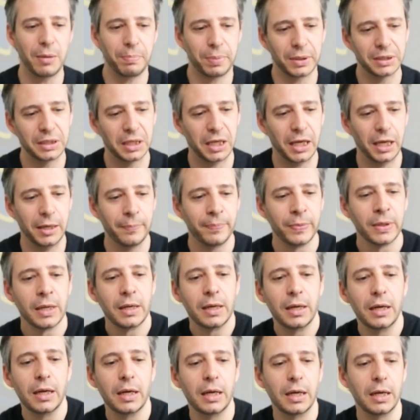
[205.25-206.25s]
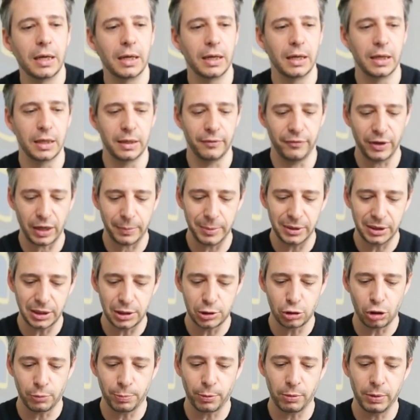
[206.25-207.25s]
iPad e eh,
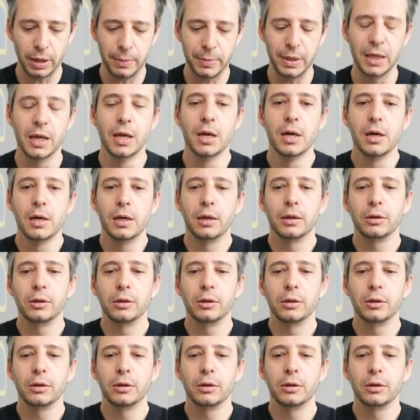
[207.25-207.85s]
veramente zero problemi.